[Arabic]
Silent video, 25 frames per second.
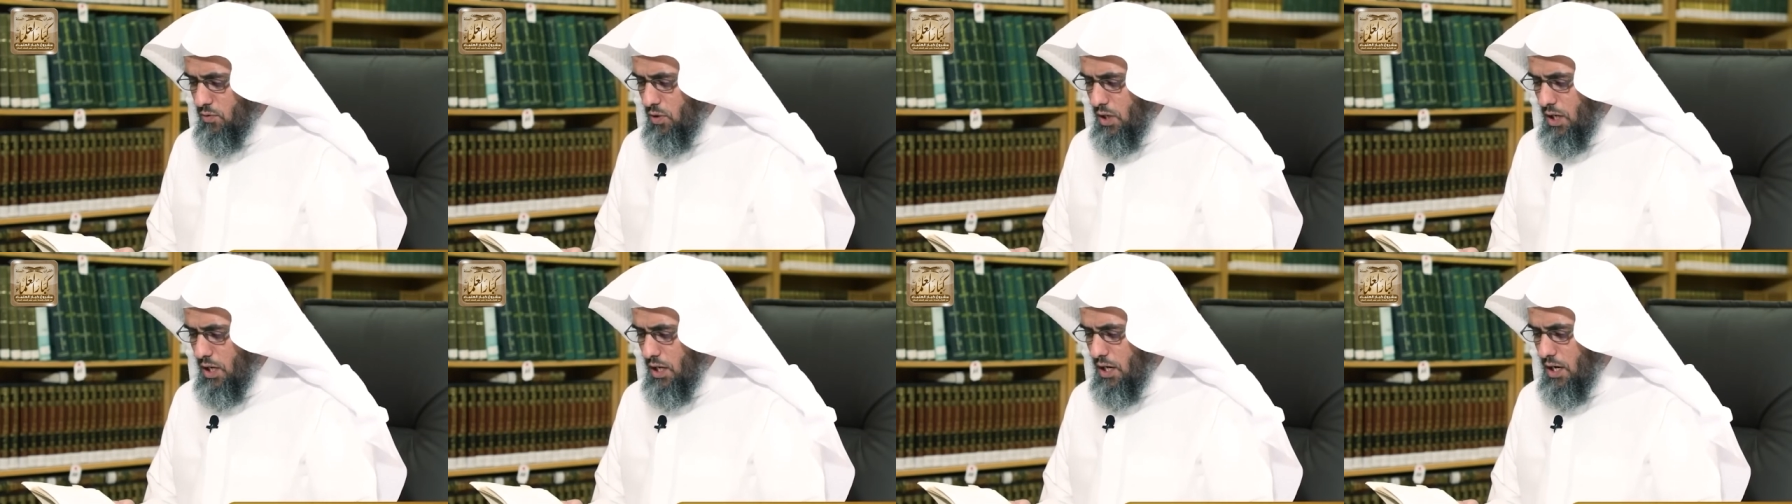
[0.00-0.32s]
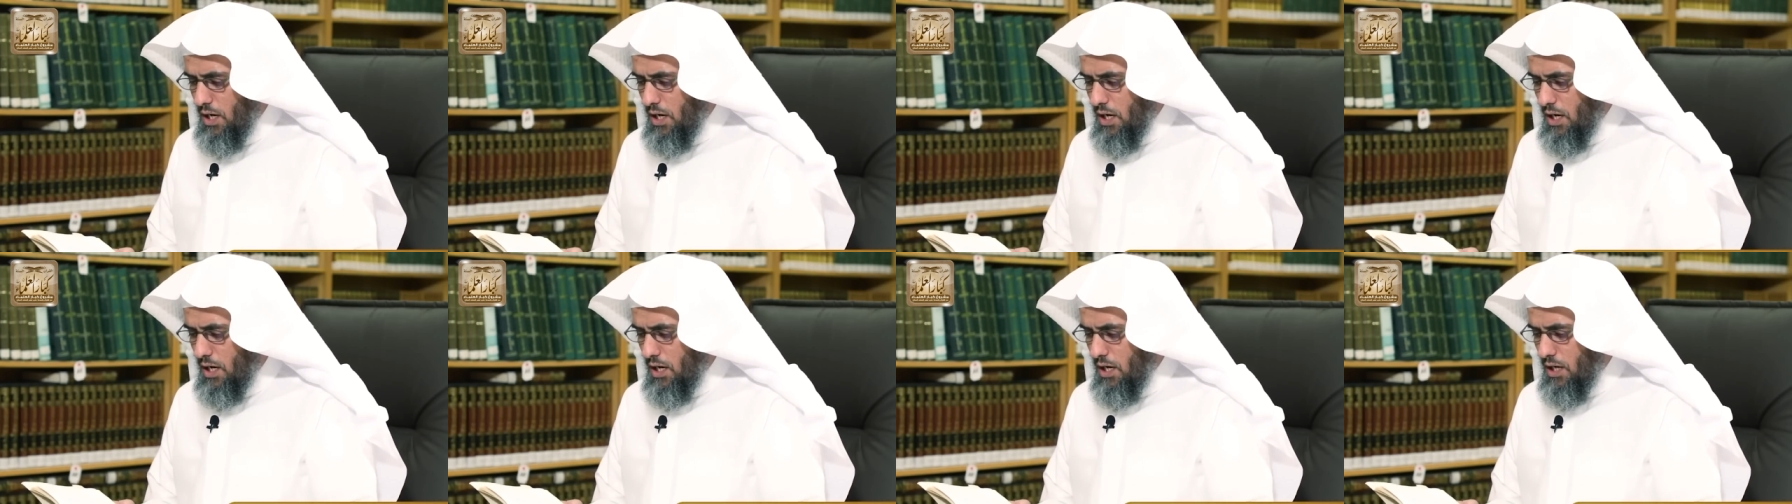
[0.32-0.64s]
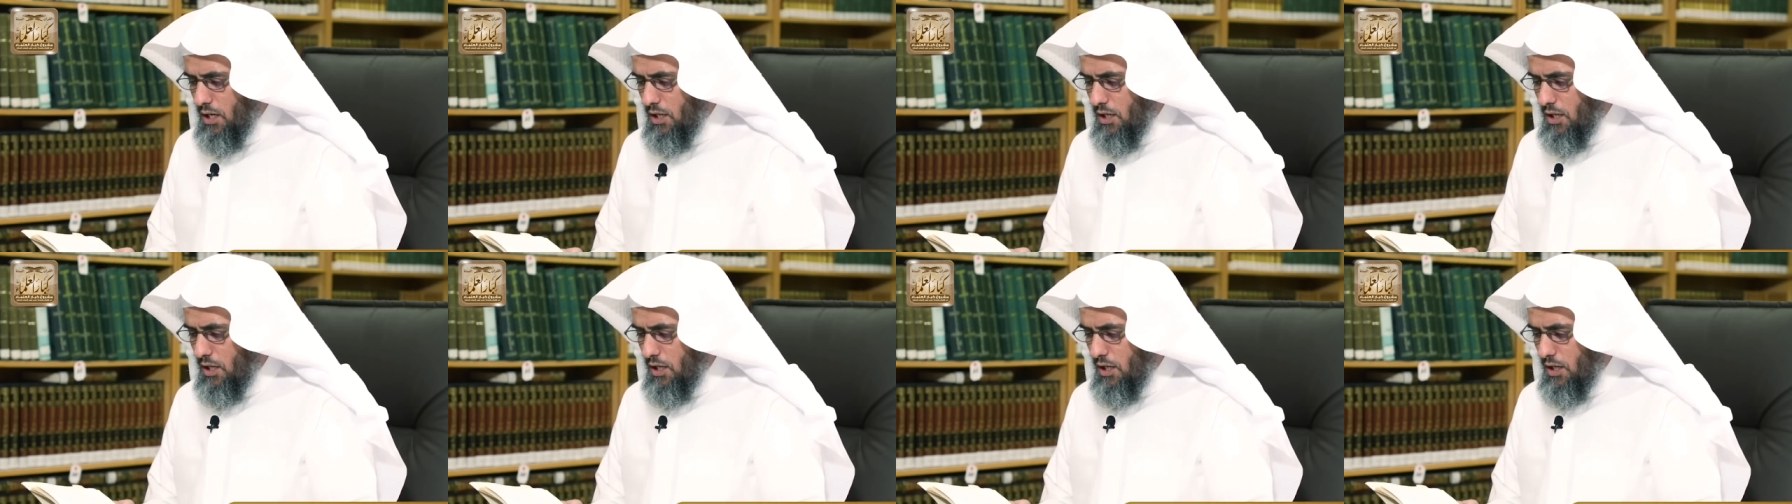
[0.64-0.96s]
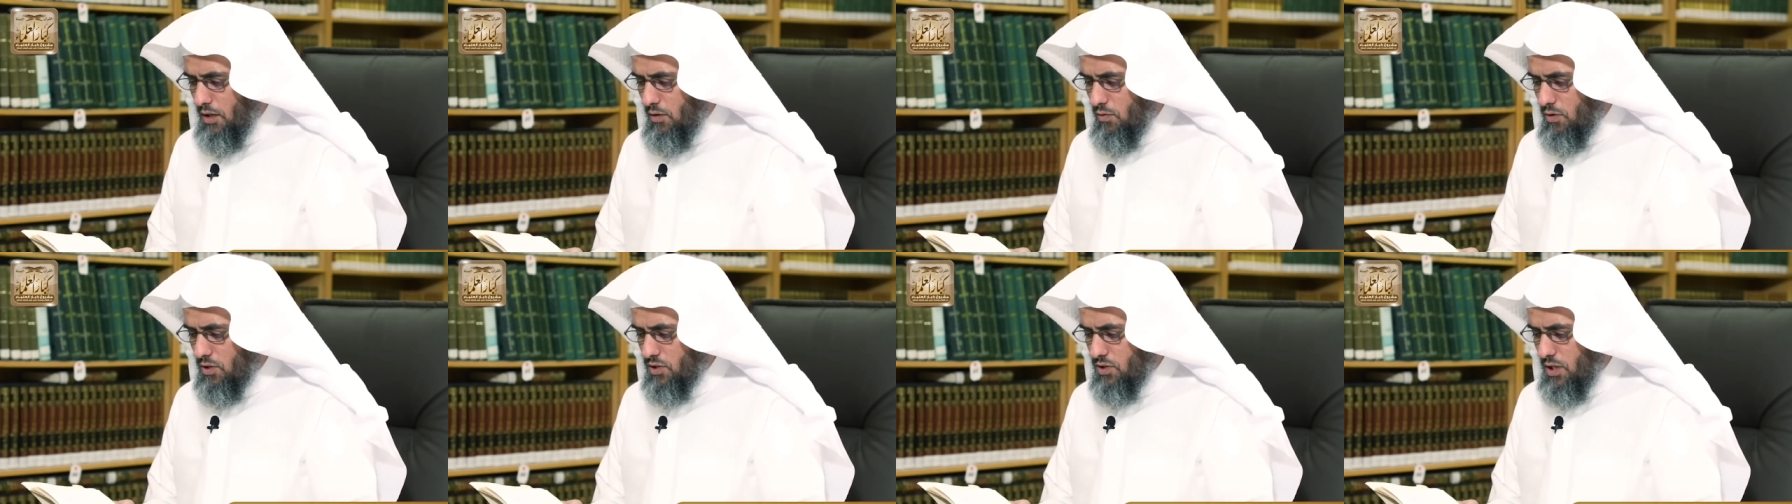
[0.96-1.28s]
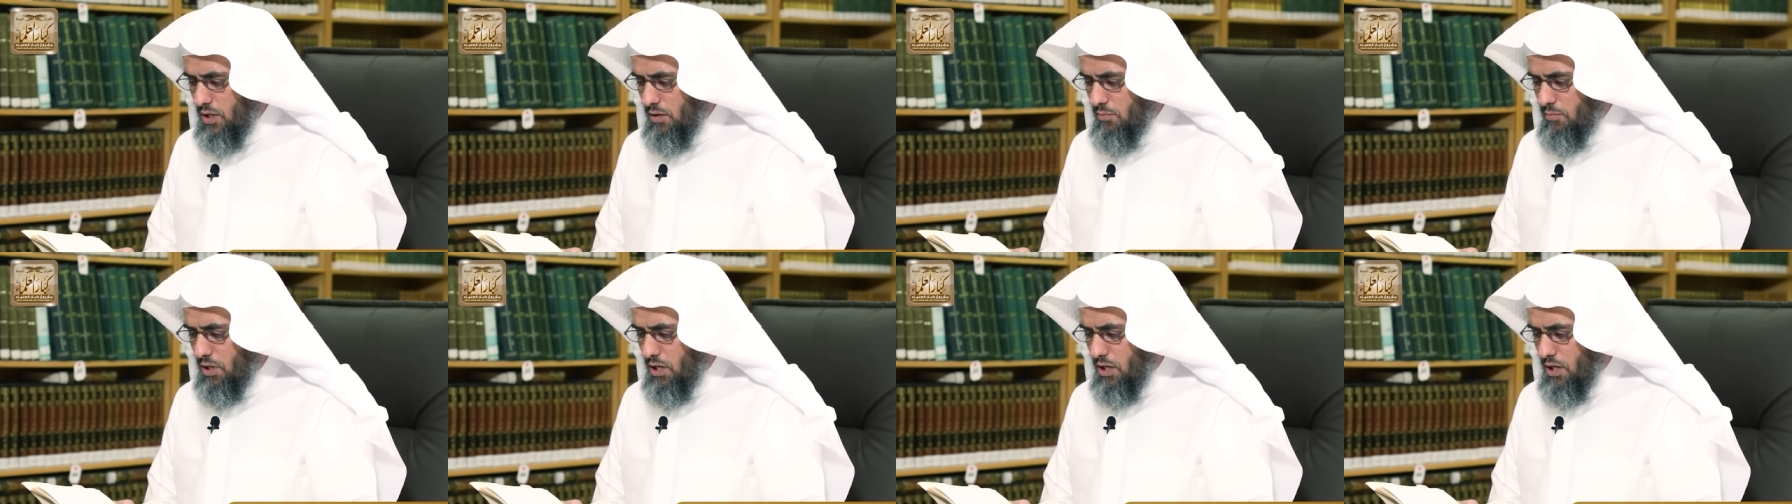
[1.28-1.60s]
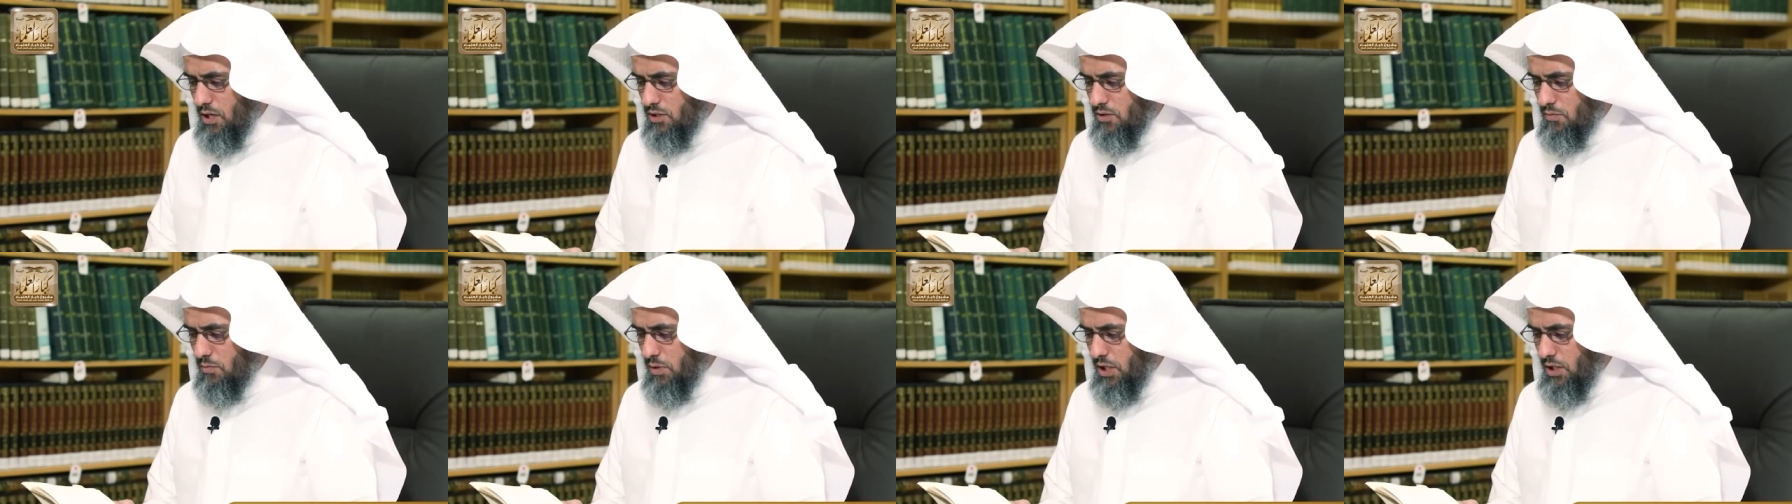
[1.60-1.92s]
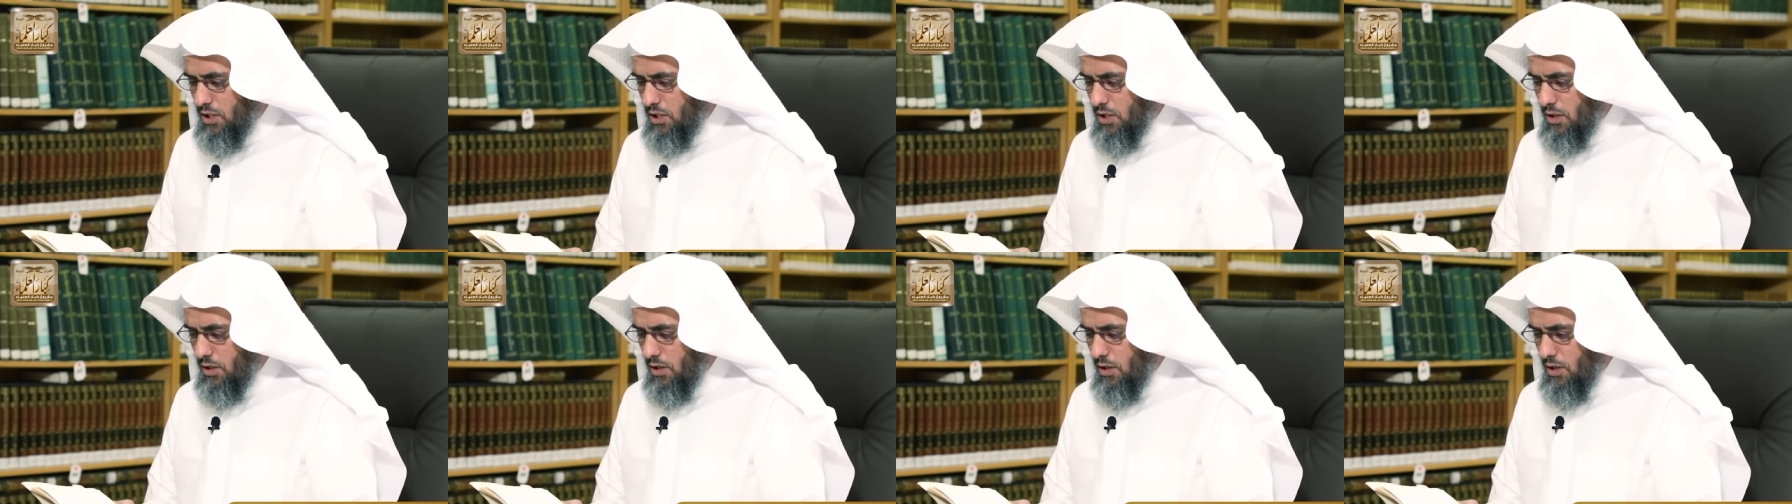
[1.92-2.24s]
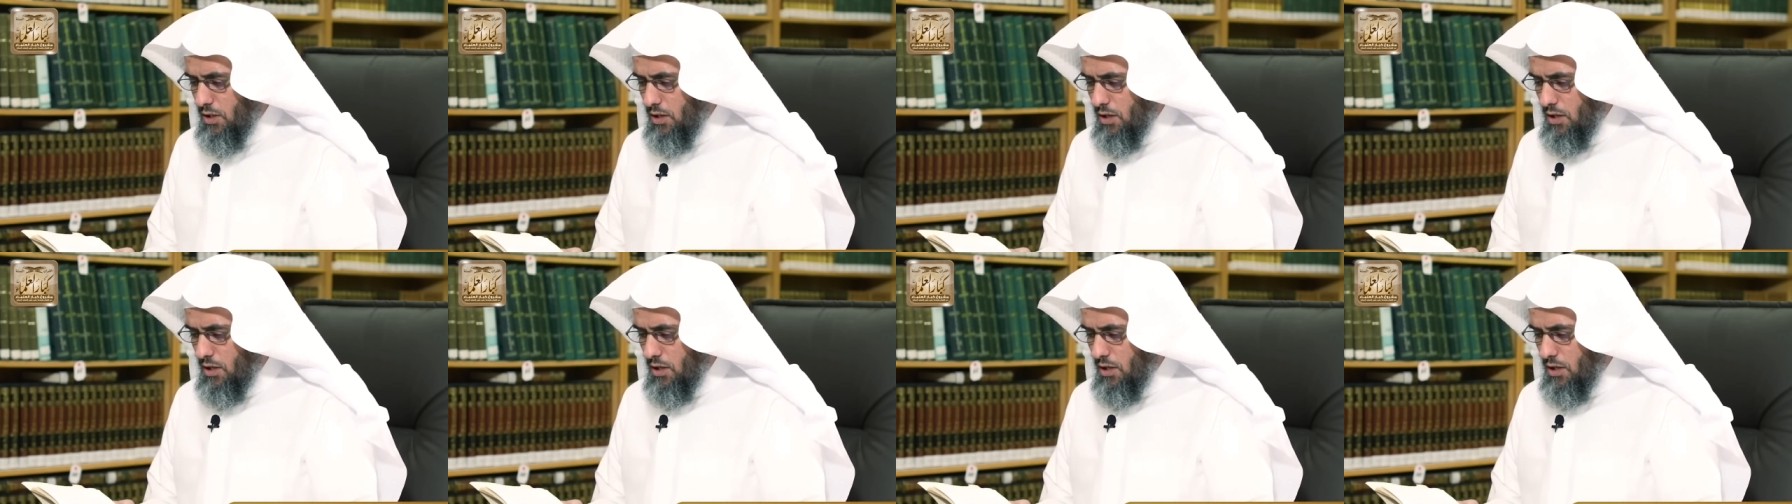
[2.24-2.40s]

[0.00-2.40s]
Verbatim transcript: وعلى اله وصحبه اجمعين